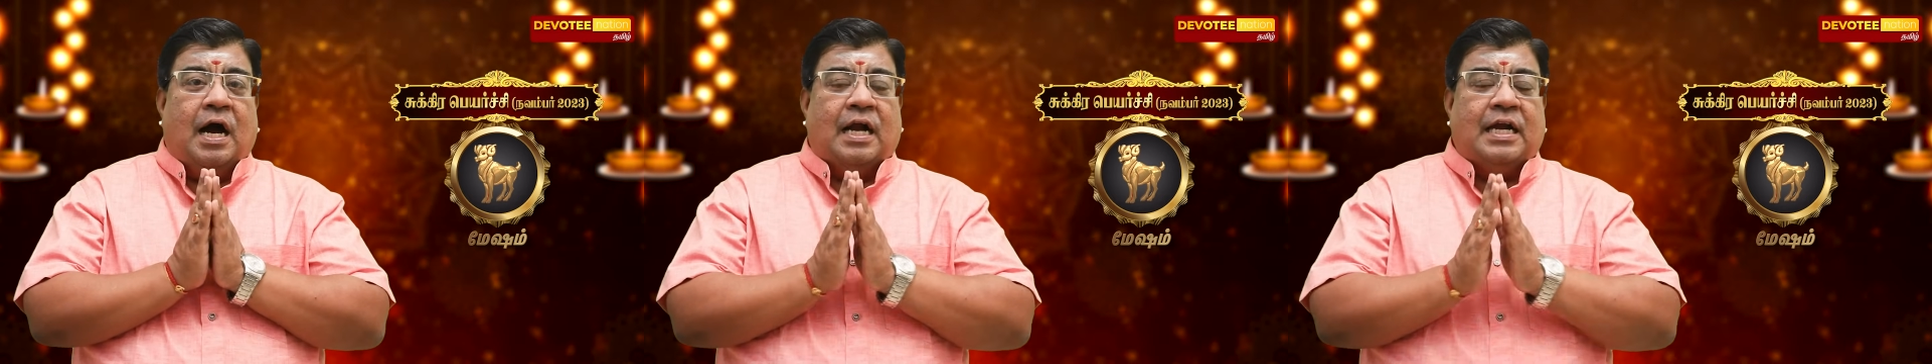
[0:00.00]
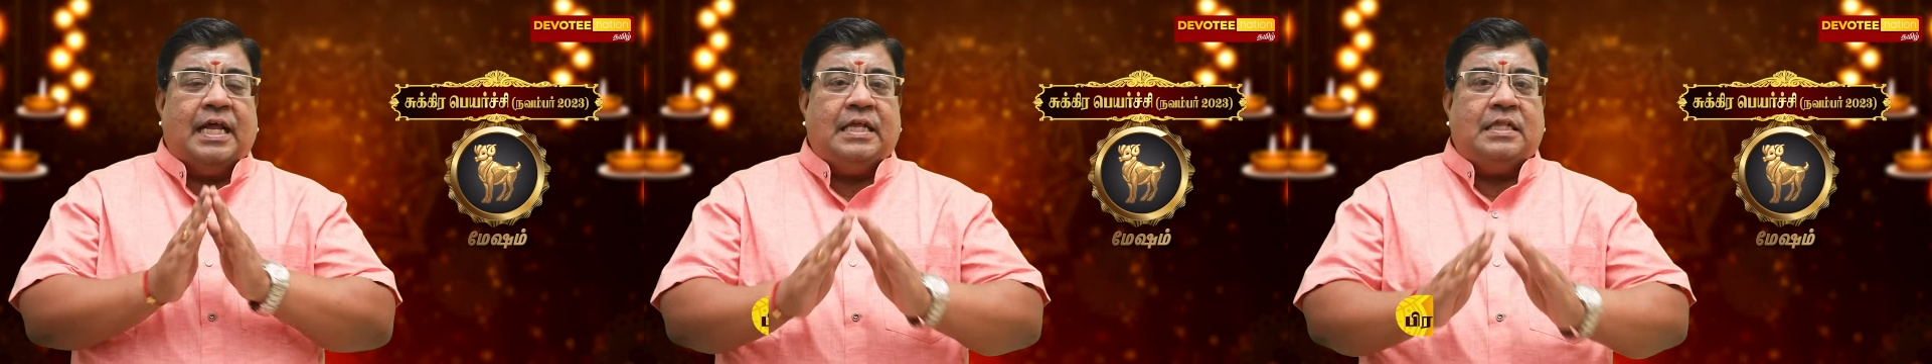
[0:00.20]

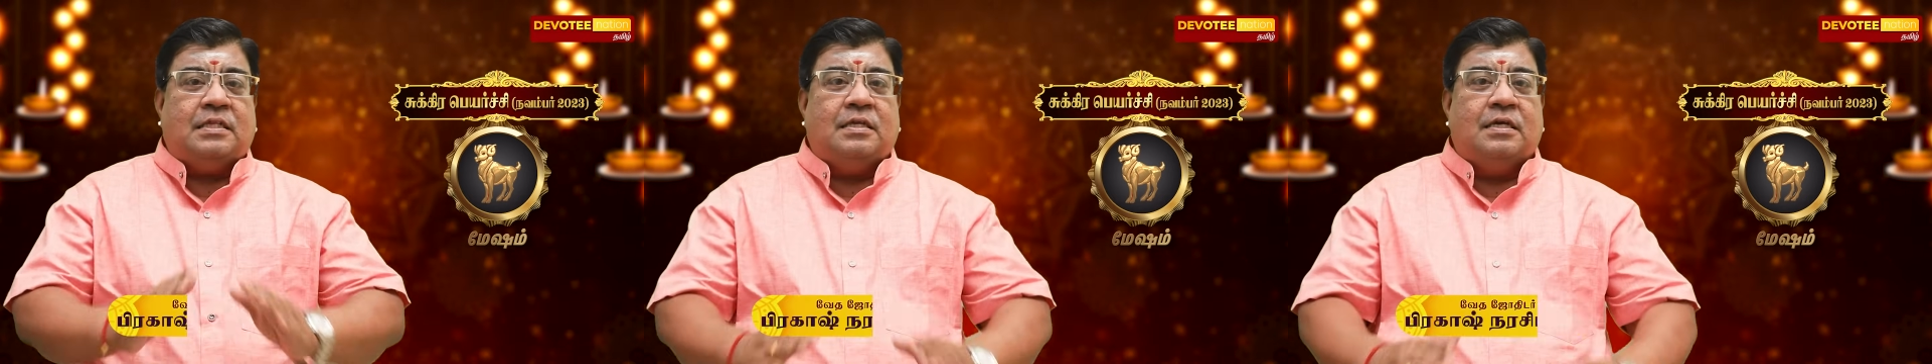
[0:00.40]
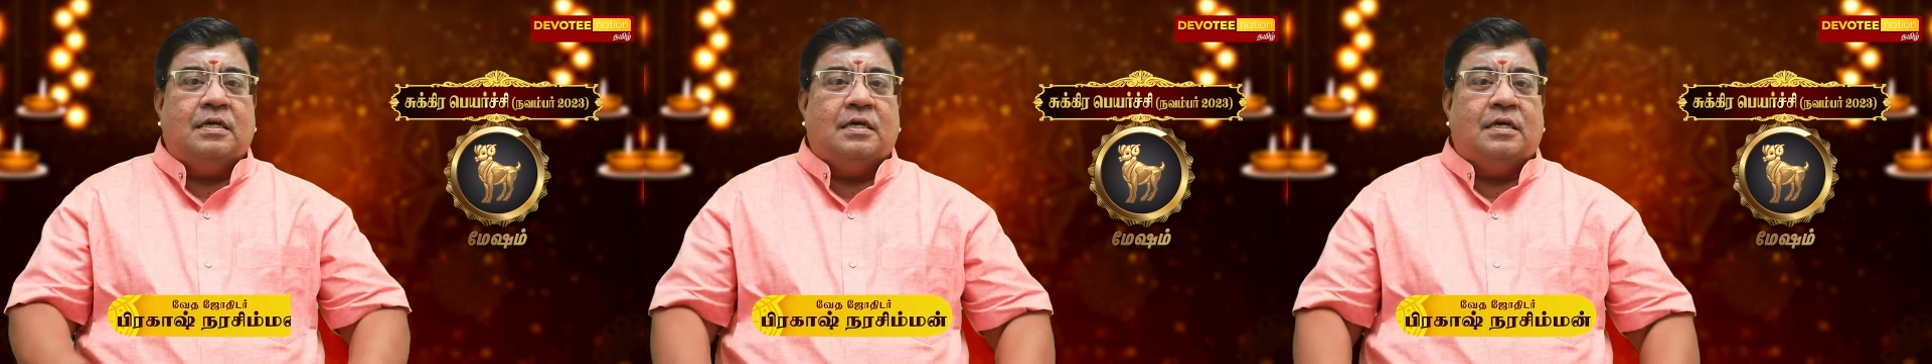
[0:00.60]

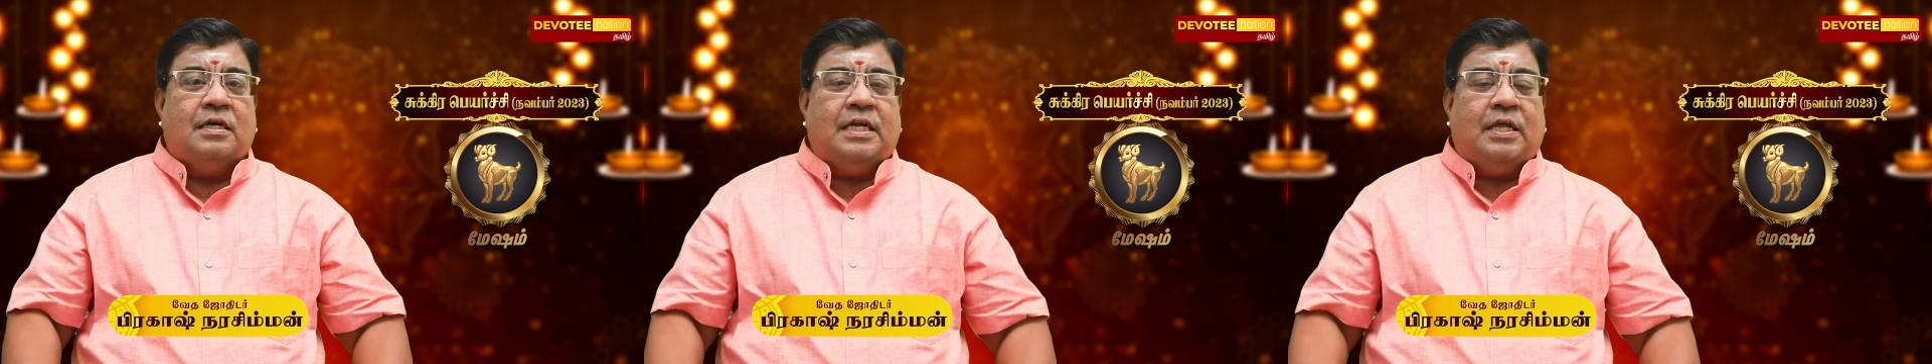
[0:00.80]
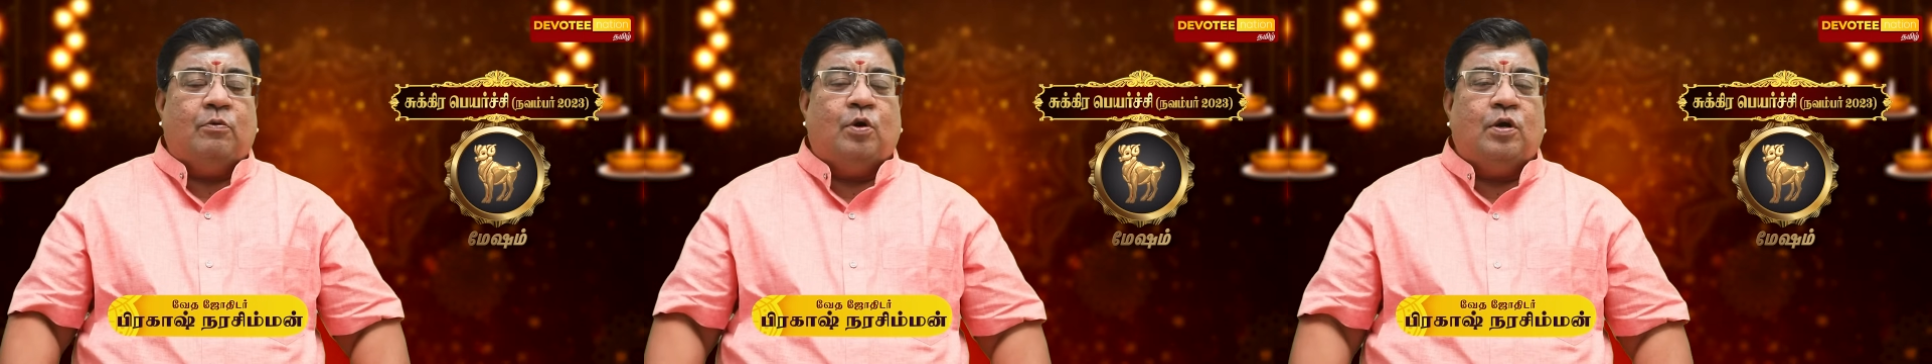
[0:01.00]
அனைத்து
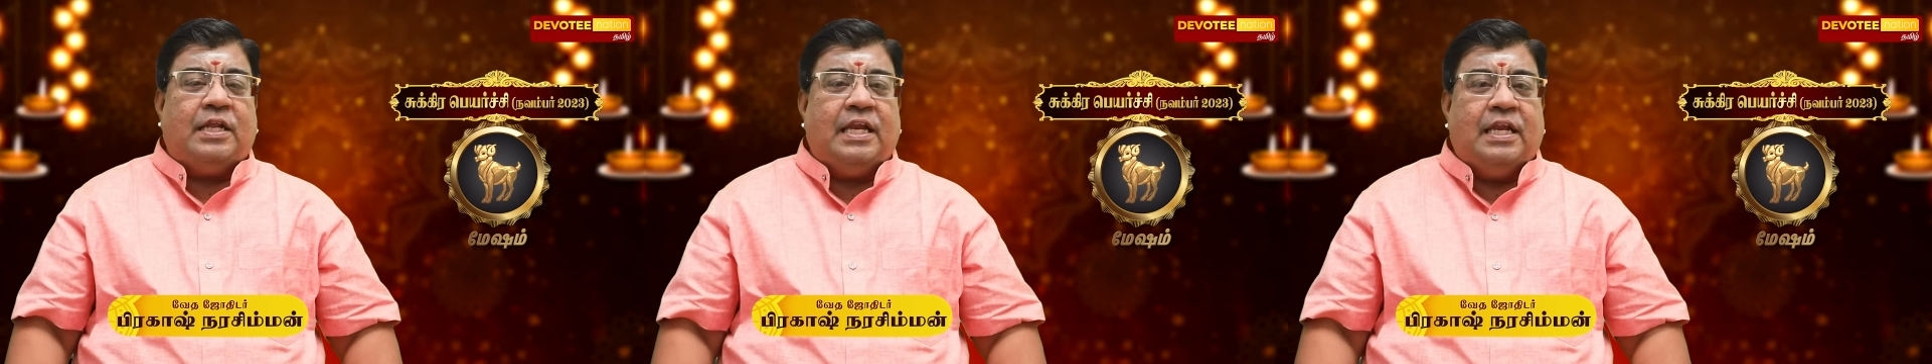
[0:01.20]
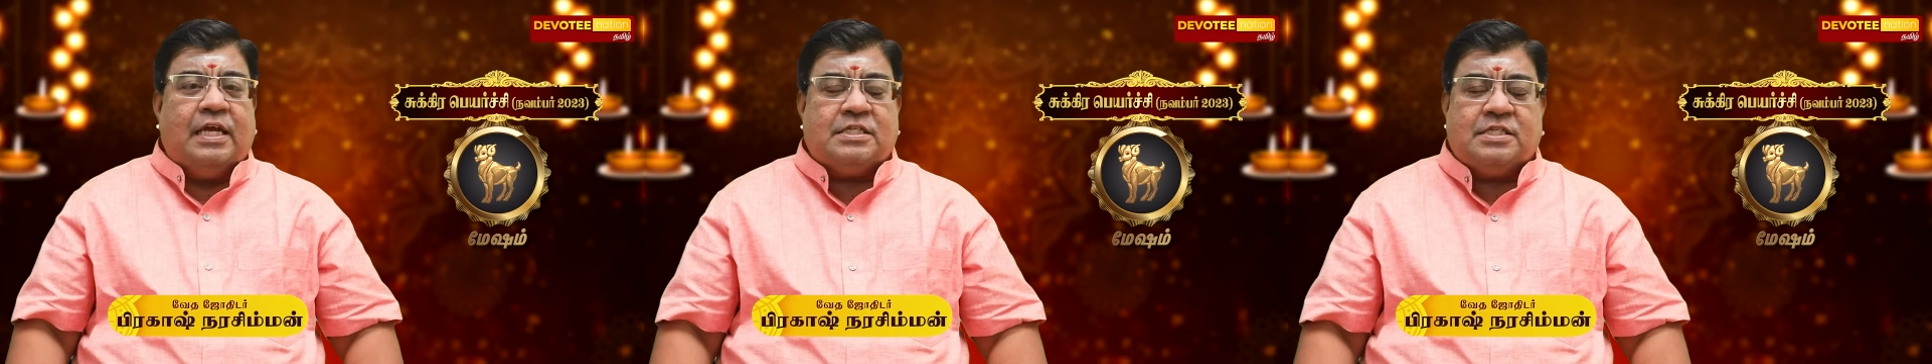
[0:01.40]

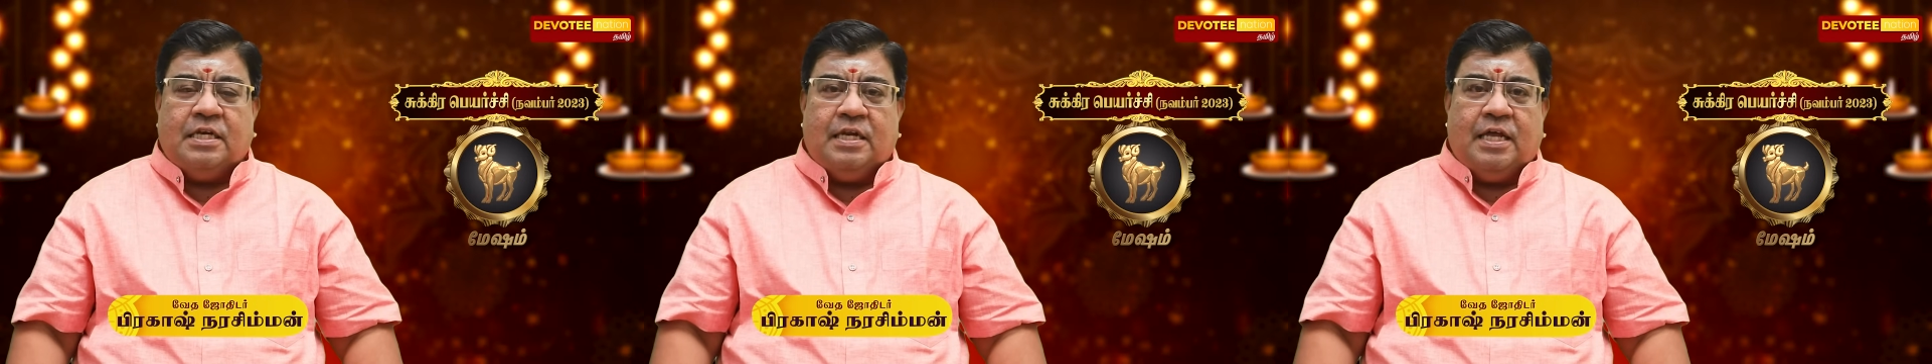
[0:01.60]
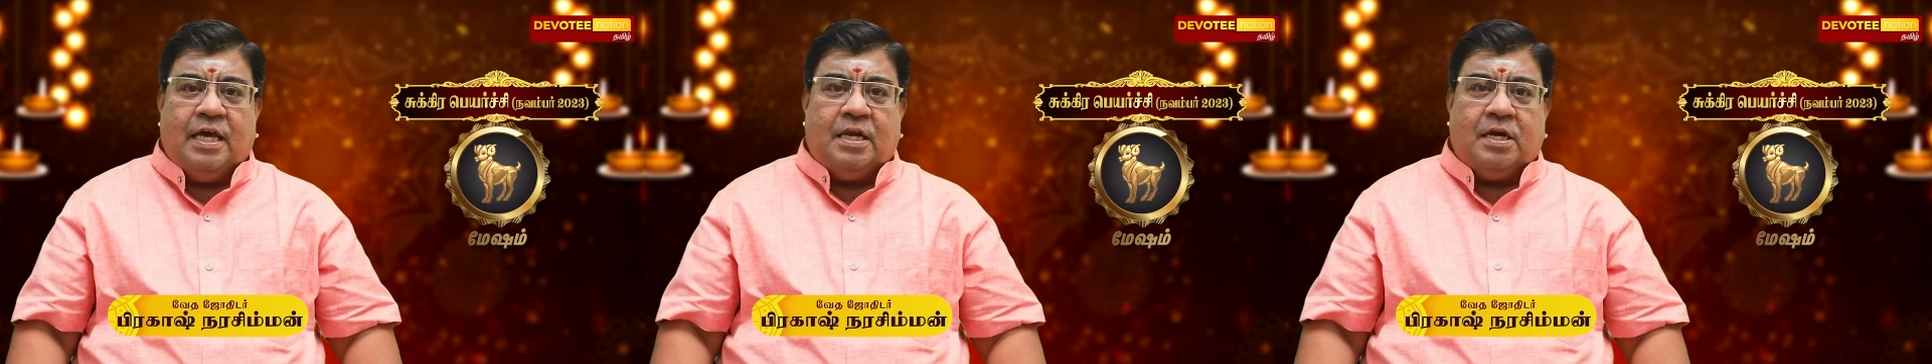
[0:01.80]
டிஓடி
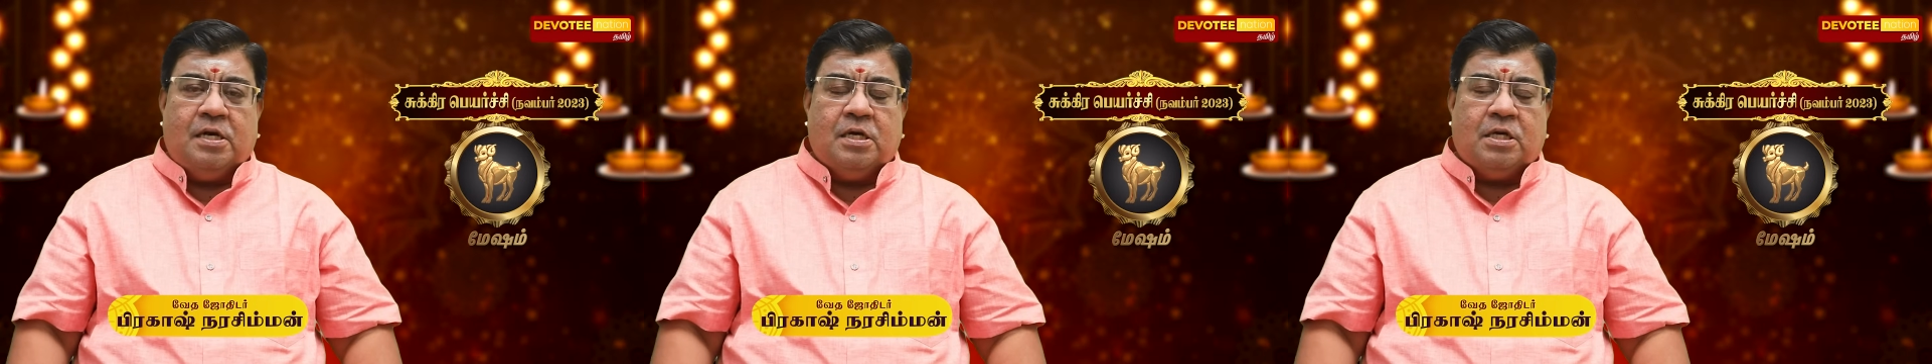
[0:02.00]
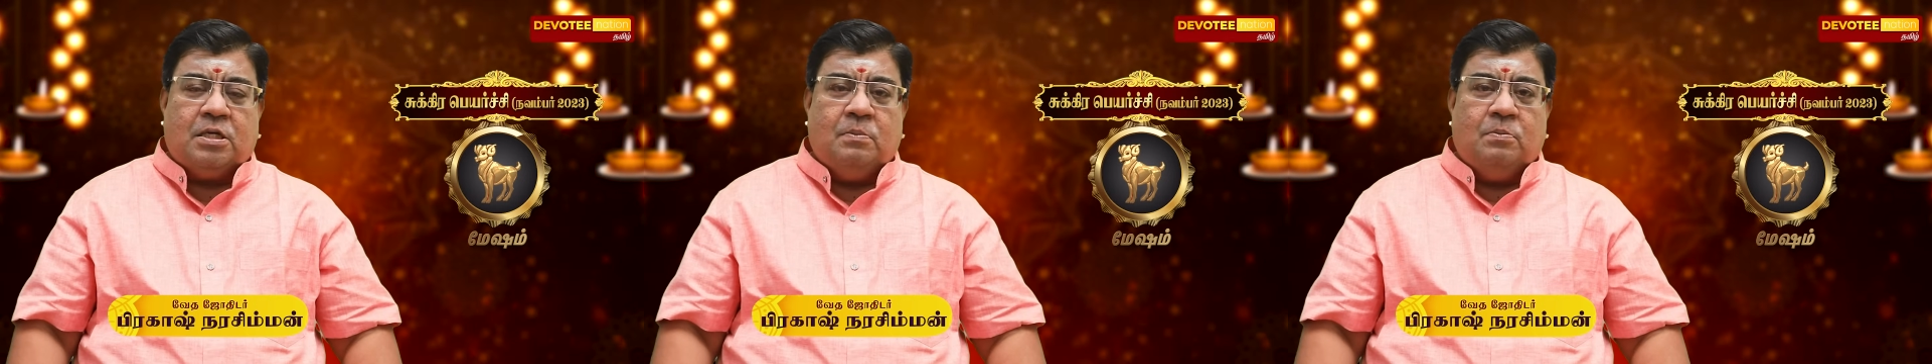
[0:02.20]
நேஷன்
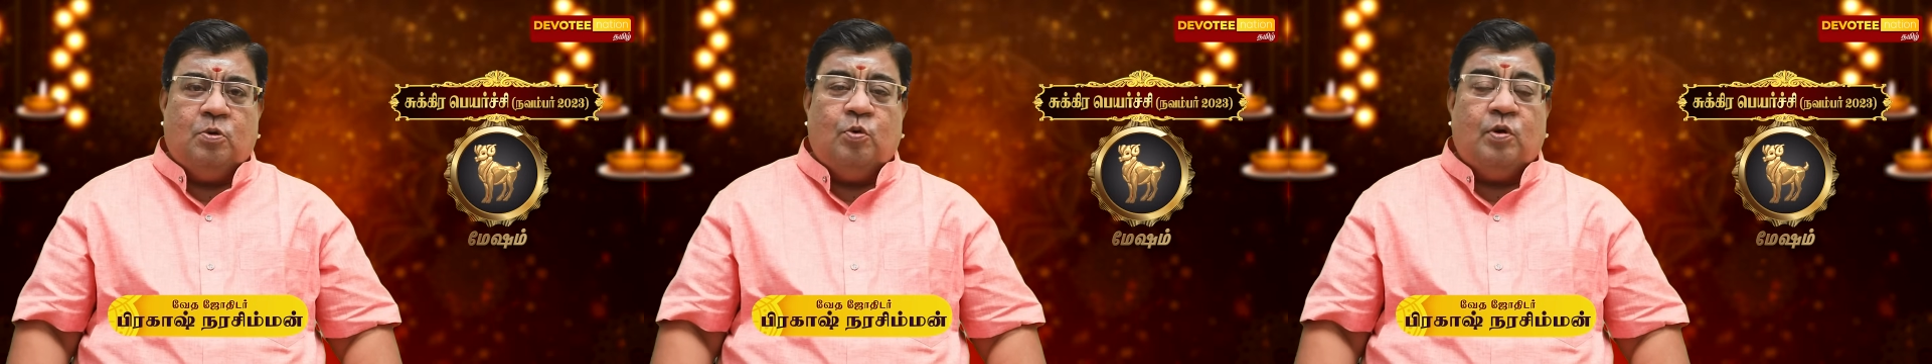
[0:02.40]
நேயர்களுக்கும்